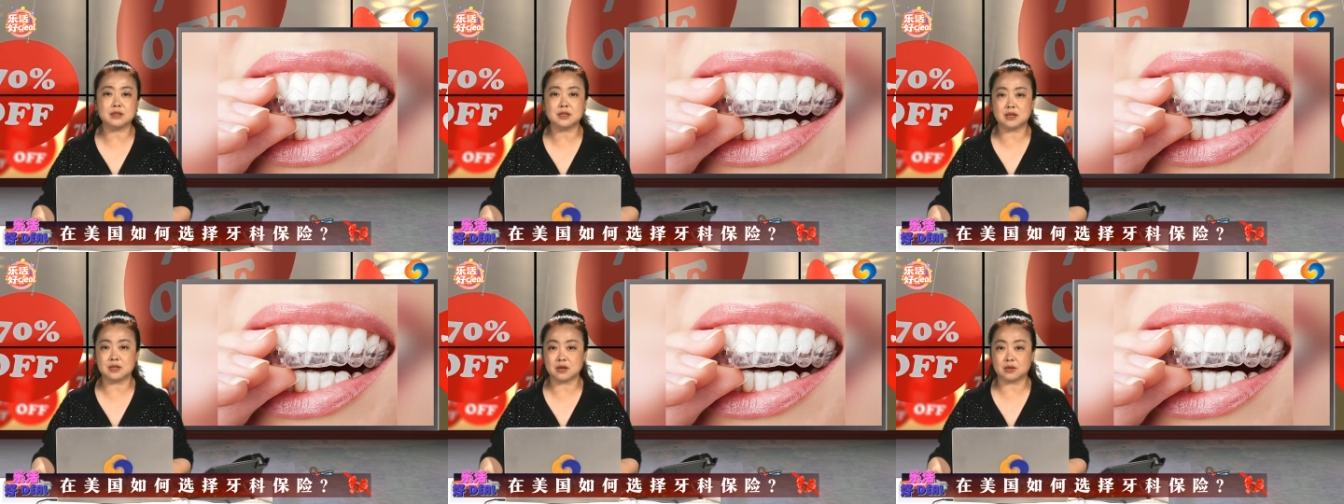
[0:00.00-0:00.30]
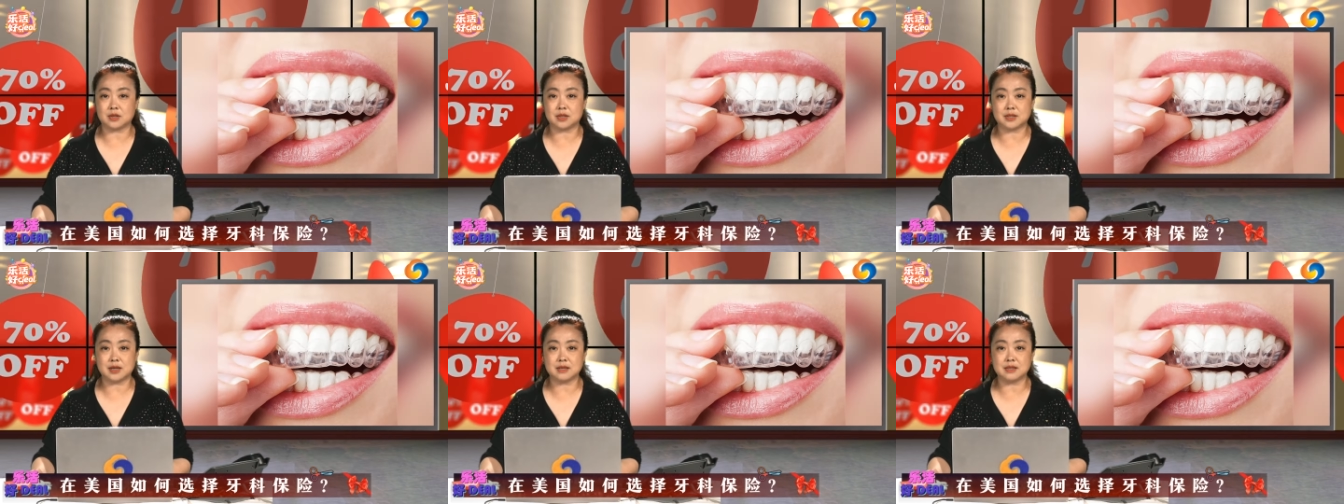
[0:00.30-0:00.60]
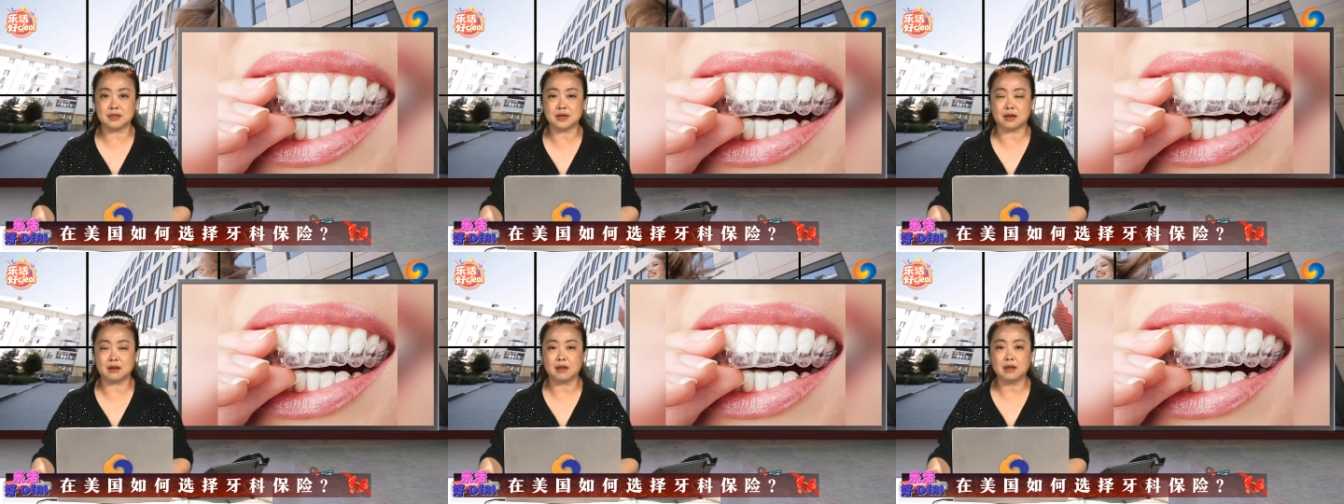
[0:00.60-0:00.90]
介绍的三
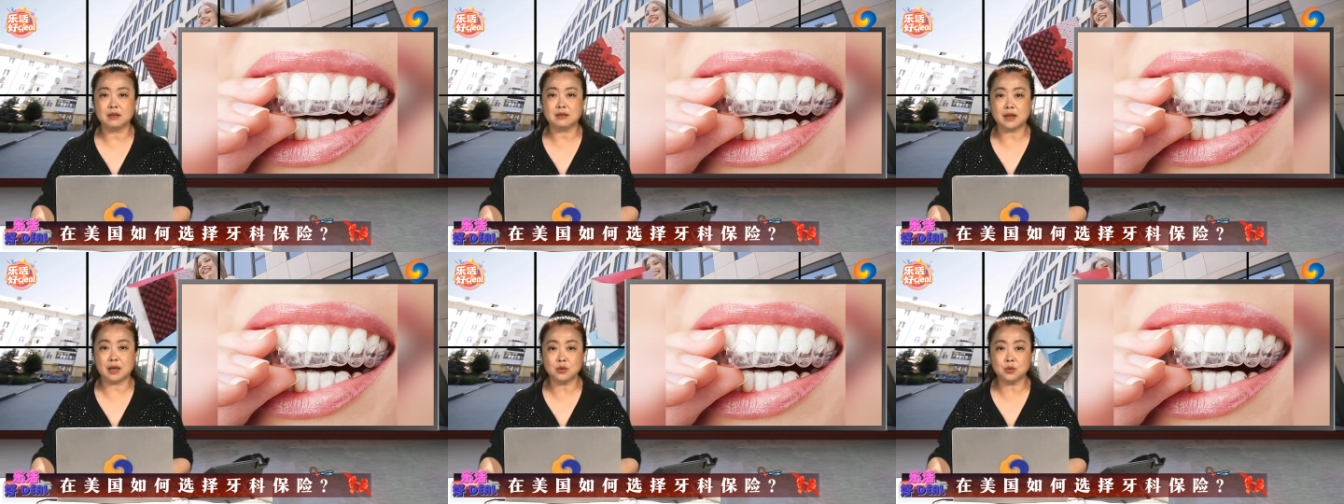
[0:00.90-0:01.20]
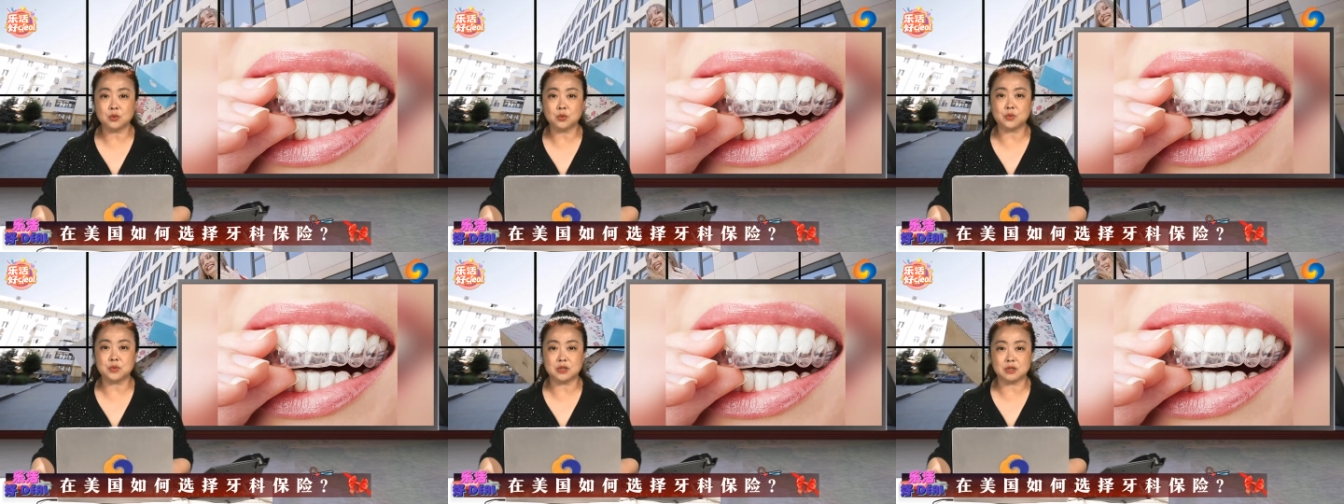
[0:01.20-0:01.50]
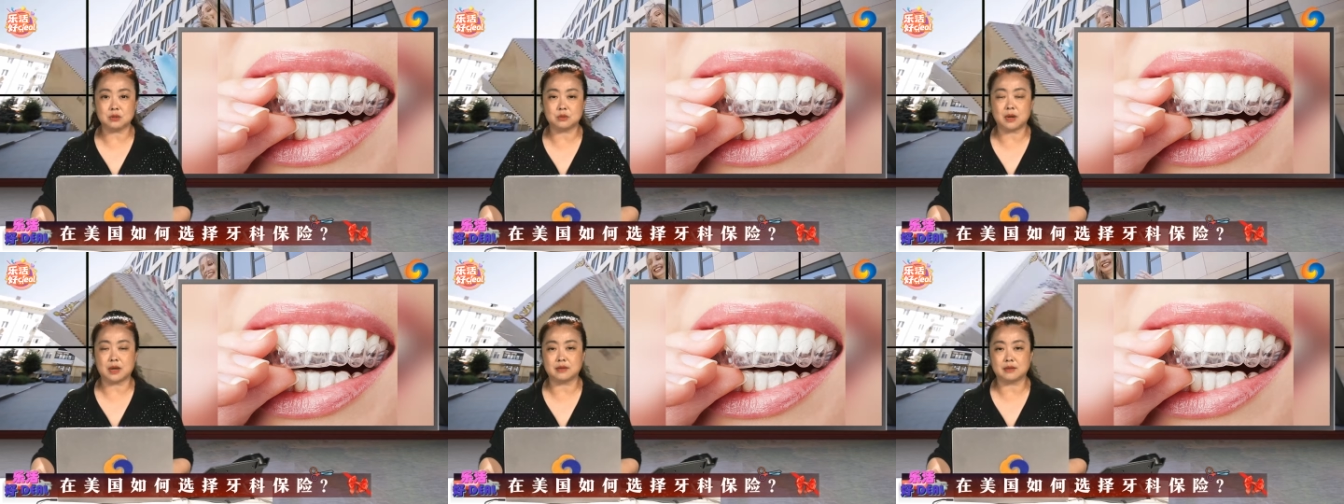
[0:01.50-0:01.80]
项单独
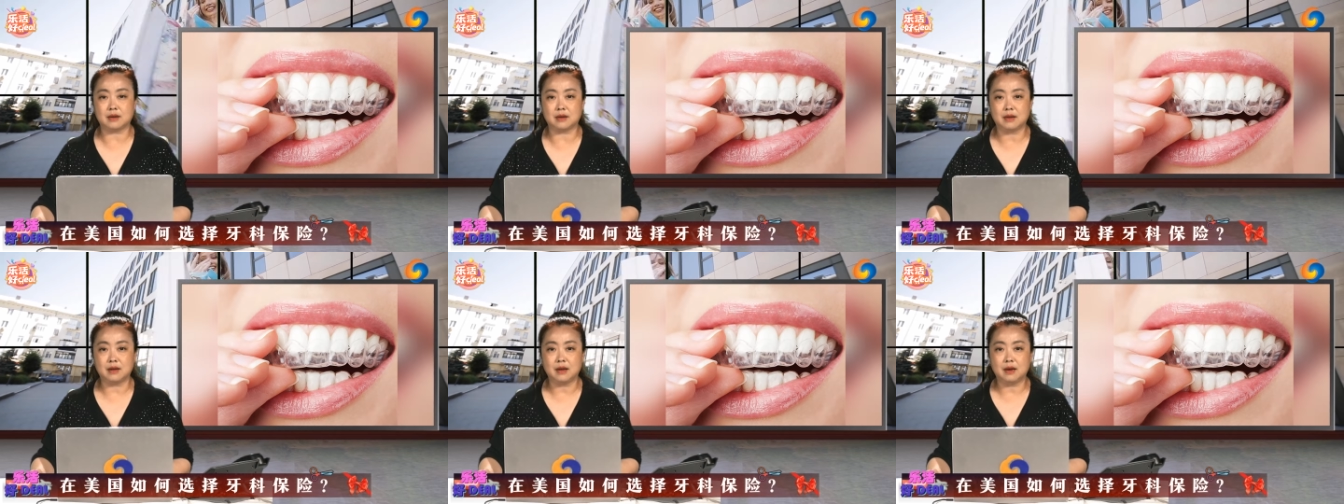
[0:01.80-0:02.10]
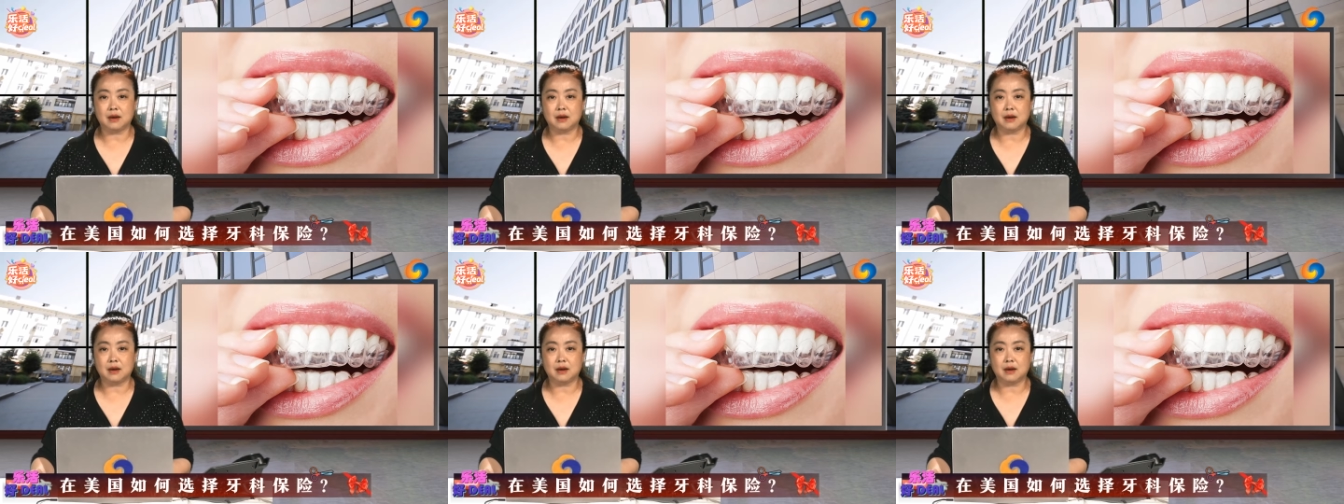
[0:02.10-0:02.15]
计算的，